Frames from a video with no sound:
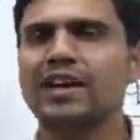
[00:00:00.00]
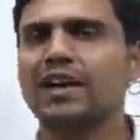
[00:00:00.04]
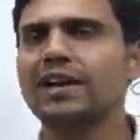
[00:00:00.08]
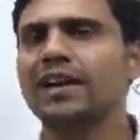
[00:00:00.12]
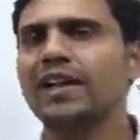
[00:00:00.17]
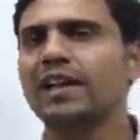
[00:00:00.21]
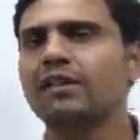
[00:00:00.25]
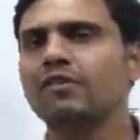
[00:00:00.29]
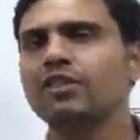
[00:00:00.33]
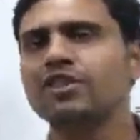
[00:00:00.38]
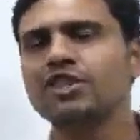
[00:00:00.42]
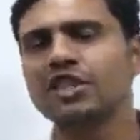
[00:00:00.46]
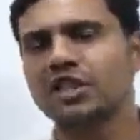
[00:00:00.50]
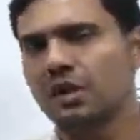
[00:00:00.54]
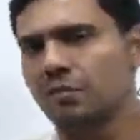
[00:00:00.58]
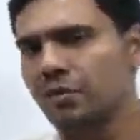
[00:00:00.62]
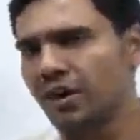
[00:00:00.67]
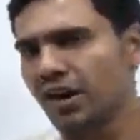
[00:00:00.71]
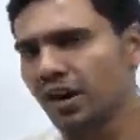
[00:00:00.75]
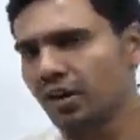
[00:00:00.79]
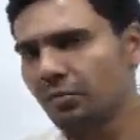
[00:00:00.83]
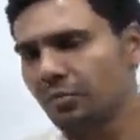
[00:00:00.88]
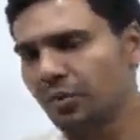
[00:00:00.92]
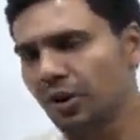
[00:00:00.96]
इसका डेरिवेशन
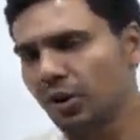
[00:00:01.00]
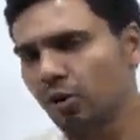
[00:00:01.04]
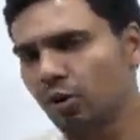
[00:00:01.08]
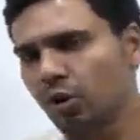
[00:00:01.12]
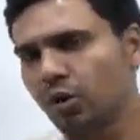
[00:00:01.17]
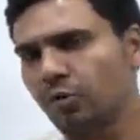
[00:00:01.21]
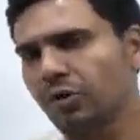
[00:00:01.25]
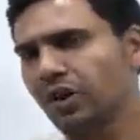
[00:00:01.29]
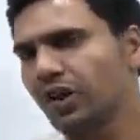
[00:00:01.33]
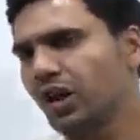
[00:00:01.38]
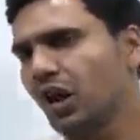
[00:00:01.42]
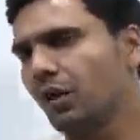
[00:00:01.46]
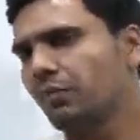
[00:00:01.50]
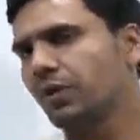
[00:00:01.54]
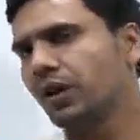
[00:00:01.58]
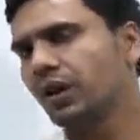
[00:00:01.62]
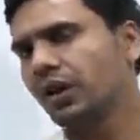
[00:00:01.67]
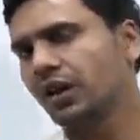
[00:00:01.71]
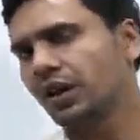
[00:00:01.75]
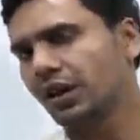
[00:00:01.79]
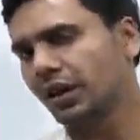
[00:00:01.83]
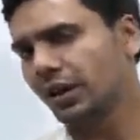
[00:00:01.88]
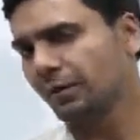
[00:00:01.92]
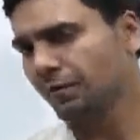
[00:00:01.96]
हमारे बिल्कुल भी काम का
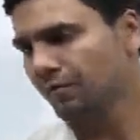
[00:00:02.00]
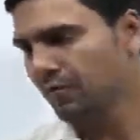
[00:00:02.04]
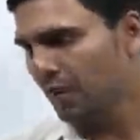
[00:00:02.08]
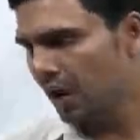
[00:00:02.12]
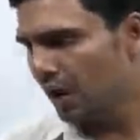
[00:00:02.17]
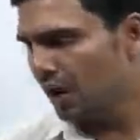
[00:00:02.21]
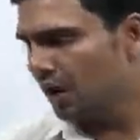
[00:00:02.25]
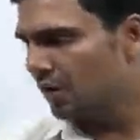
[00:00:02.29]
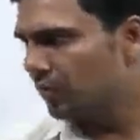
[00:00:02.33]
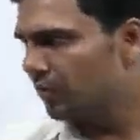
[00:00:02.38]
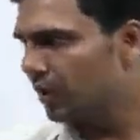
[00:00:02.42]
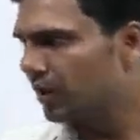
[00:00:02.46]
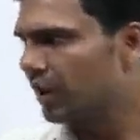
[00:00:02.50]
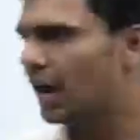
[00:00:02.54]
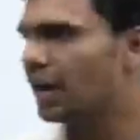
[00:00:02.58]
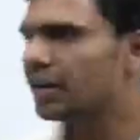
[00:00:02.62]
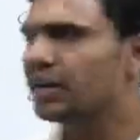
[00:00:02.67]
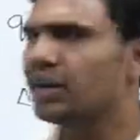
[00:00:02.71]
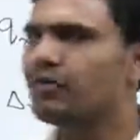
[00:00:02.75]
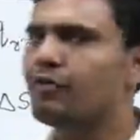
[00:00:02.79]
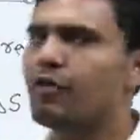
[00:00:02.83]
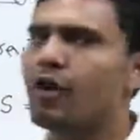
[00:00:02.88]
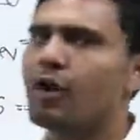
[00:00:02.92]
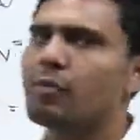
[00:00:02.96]
नहीं है बट हाँ
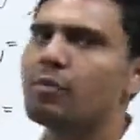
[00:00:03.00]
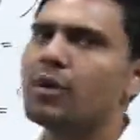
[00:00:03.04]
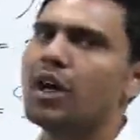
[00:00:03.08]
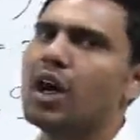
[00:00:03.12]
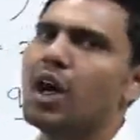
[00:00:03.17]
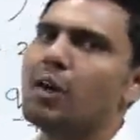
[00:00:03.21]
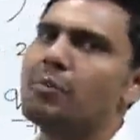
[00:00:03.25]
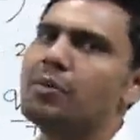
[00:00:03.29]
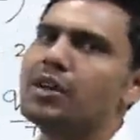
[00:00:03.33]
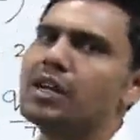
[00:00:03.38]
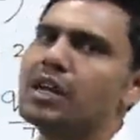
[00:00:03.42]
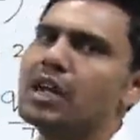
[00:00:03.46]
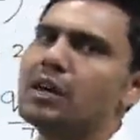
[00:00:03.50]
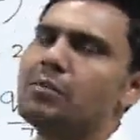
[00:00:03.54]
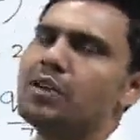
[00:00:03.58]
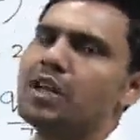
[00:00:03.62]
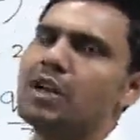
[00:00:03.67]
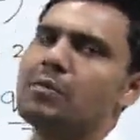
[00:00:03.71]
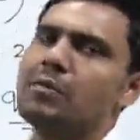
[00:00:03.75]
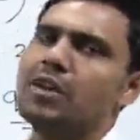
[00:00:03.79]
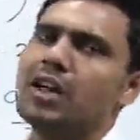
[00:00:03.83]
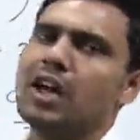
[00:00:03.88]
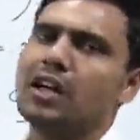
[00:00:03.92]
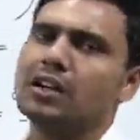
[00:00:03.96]
ये फॉर्मूला अभी के अभी
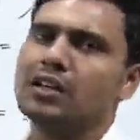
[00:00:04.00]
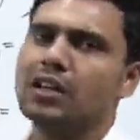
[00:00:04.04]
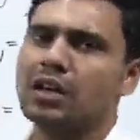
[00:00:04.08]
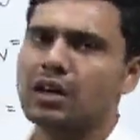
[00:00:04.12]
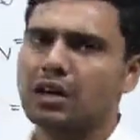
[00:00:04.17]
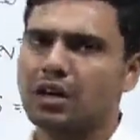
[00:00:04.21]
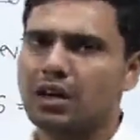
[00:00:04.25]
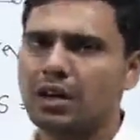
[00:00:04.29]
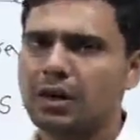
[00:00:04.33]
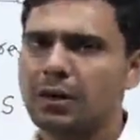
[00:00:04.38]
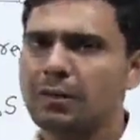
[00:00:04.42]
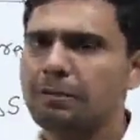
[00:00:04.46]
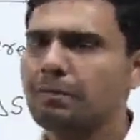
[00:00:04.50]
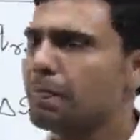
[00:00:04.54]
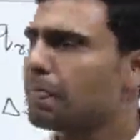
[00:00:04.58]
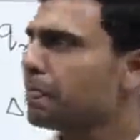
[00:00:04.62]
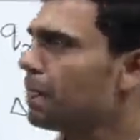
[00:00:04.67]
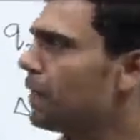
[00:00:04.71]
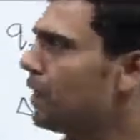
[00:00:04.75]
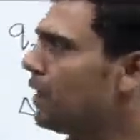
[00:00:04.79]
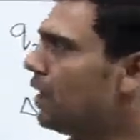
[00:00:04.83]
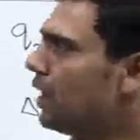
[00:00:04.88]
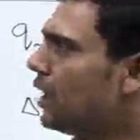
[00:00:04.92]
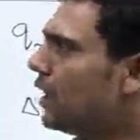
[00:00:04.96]
हमें याद करना है
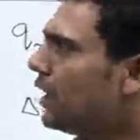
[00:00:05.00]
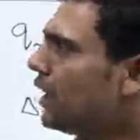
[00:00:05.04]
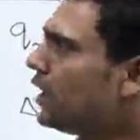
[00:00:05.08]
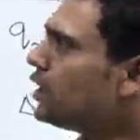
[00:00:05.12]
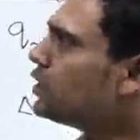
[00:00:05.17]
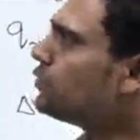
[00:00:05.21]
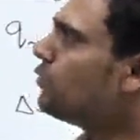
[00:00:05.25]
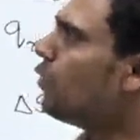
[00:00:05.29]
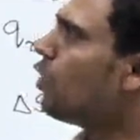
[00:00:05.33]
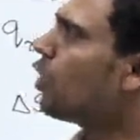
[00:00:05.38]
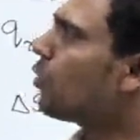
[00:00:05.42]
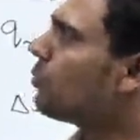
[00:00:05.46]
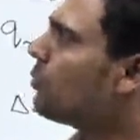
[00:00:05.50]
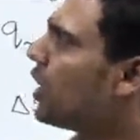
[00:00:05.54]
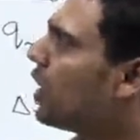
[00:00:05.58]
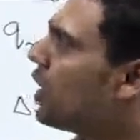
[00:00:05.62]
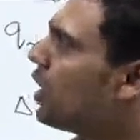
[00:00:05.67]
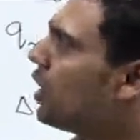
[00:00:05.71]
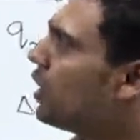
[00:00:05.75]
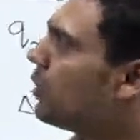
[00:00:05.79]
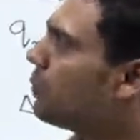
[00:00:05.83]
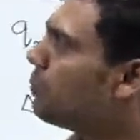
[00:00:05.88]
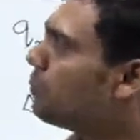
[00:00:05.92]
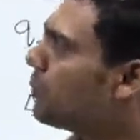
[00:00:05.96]
इस फॉर्मूला
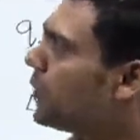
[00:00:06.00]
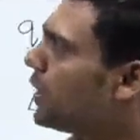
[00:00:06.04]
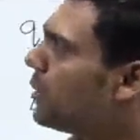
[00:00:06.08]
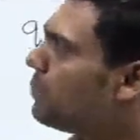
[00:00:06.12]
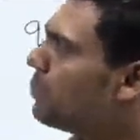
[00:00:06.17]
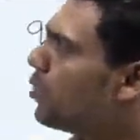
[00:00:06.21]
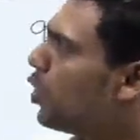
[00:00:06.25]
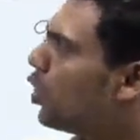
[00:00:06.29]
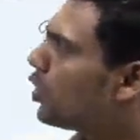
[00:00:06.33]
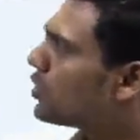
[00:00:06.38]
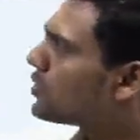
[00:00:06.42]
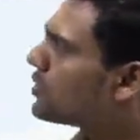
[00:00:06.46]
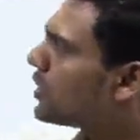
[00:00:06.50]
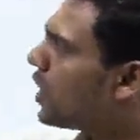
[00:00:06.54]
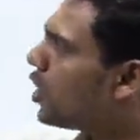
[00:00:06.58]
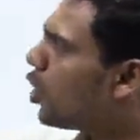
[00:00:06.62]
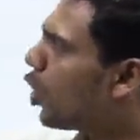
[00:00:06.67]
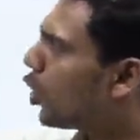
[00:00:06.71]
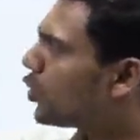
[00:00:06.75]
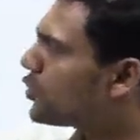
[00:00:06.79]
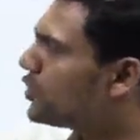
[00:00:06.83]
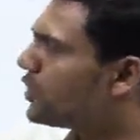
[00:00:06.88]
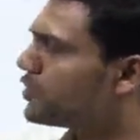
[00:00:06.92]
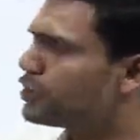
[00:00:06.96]
में बहुत सारे
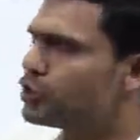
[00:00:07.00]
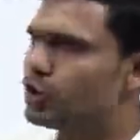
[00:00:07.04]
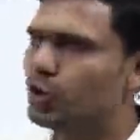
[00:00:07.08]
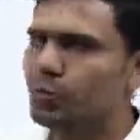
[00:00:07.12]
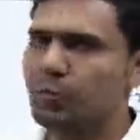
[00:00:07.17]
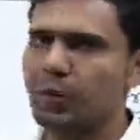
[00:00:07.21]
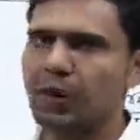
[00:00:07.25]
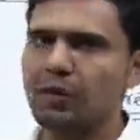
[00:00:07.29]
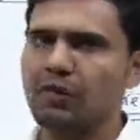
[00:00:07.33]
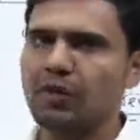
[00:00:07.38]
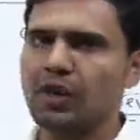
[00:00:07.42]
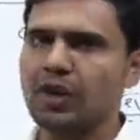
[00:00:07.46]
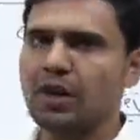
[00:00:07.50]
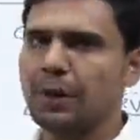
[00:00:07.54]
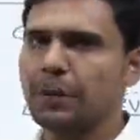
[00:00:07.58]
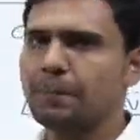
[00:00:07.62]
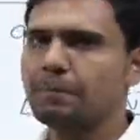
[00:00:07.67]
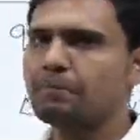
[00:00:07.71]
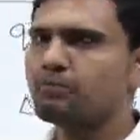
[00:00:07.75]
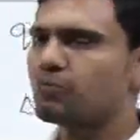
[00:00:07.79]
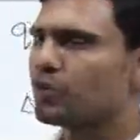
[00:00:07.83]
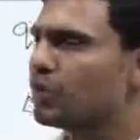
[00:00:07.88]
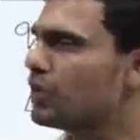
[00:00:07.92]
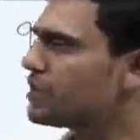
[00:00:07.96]
लॉजिक छुपे हुए
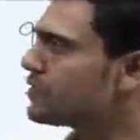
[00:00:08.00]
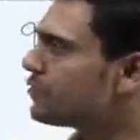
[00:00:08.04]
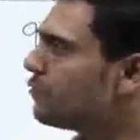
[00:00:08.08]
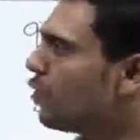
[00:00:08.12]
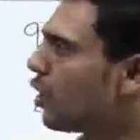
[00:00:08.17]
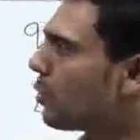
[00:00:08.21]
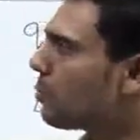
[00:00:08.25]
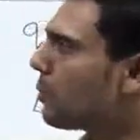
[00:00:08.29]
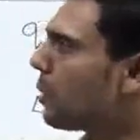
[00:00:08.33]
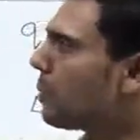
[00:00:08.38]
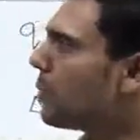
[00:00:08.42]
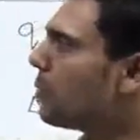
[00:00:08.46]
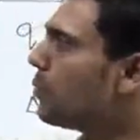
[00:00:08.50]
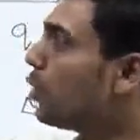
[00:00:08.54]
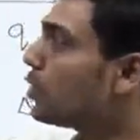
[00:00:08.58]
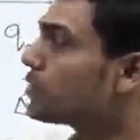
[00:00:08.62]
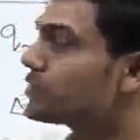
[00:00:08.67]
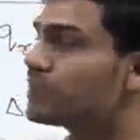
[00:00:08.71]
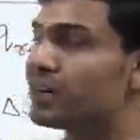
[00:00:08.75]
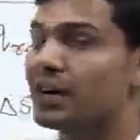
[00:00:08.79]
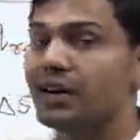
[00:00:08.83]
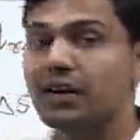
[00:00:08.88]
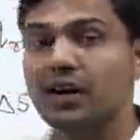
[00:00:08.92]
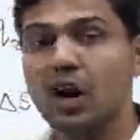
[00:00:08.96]
हैं इस फॉर्मूला में
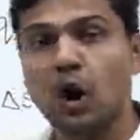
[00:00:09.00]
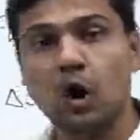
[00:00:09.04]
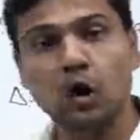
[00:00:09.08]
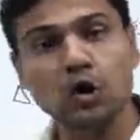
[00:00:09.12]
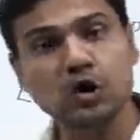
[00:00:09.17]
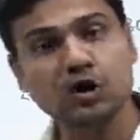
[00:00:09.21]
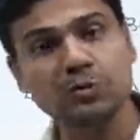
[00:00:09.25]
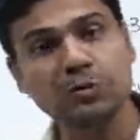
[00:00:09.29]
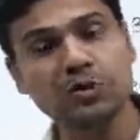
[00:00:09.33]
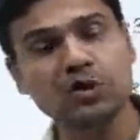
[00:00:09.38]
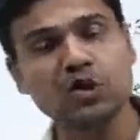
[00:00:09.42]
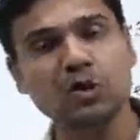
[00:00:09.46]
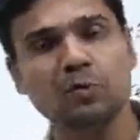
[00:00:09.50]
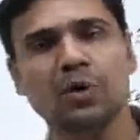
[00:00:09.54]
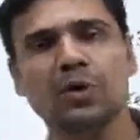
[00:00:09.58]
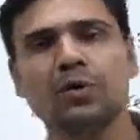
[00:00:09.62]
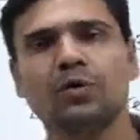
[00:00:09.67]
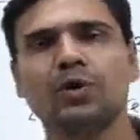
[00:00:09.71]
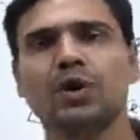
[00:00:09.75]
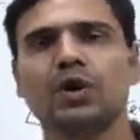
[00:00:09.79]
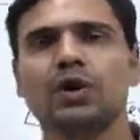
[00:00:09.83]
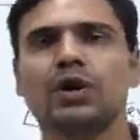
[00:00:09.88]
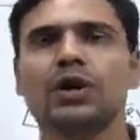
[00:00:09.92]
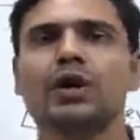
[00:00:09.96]
बहुत सारे डाउट्स भी छुपे
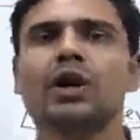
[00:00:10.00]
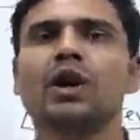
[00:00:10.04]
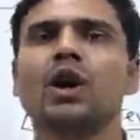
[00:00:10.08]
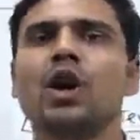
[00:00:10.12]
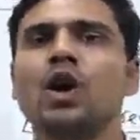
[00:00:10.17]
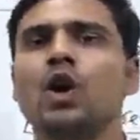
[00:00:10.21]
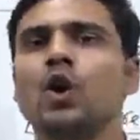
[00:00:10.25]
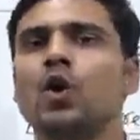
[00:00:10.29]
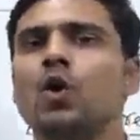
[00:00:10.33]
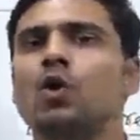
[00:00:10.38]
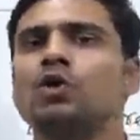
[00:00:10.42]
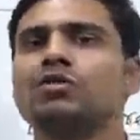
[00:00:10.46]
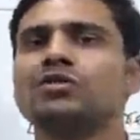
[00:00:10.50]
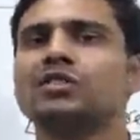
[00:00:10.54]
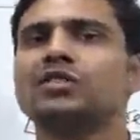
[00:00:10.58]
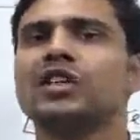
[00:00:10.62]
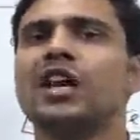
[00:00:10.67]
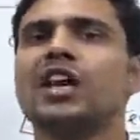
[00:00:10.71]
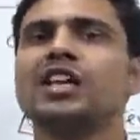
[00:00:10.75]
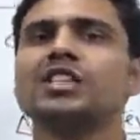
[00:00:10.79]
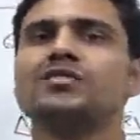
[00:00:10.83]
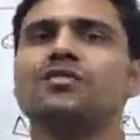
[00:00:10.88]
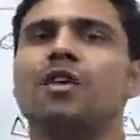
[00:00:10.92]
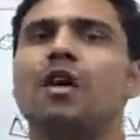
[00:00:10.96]
हुए हैं हो
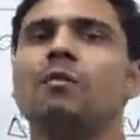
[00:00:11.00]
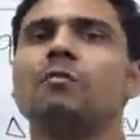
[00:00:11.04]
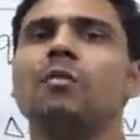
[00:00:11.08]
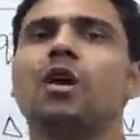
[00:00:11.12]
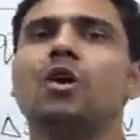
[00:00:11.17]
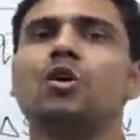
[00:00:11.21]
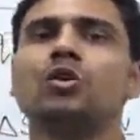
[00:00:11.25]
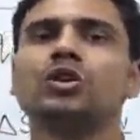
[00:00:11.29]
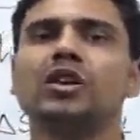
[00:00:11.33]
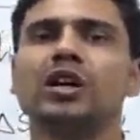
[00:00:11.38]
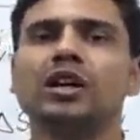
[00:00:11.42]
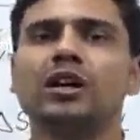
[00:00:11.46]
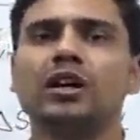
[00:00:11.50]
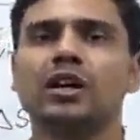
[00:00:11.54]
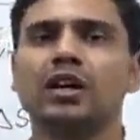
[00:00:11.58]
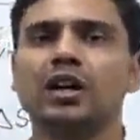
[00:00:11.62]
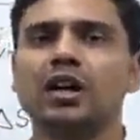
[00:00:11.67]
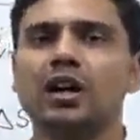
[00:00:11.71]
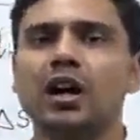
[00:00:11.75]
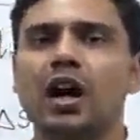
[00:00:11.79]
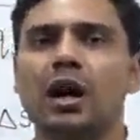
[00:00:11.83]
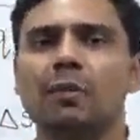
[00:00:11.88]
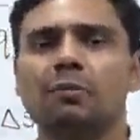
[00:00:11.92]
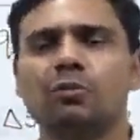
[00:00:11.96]
सकता है इस फॉर्मूला को देख
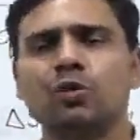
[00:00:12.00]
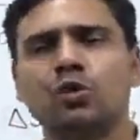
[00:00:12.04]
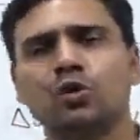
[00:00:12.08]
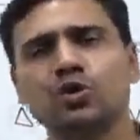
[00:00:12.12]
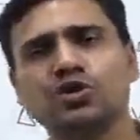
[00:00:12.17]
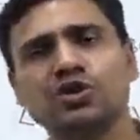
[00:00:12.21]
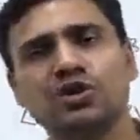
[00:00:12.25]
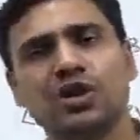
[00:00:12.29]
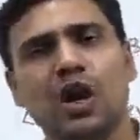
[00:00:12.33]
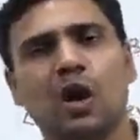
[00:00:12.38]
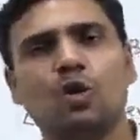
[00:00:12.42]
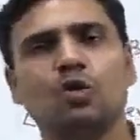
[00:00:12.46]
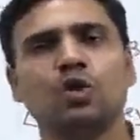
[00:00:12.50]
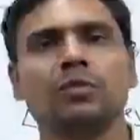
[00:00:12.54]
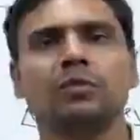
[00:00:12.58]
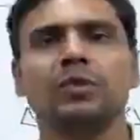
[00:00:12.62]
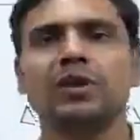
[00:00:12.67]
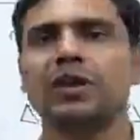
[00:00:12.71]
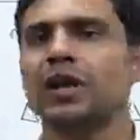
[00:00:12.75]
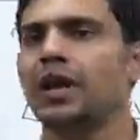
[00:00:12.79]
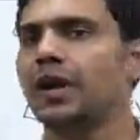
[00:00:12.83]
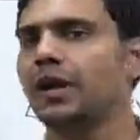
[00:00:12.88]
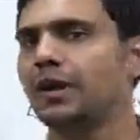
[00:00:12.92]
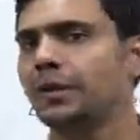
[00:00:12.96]
करके आपको कुछ डाउट
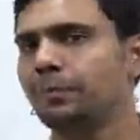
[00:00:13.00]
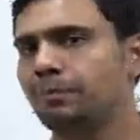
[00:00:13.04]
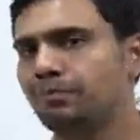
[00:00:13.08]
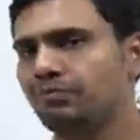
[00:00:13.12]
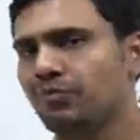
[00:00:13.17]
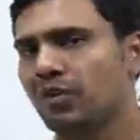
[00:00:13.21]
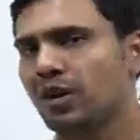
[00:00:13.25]
भी आए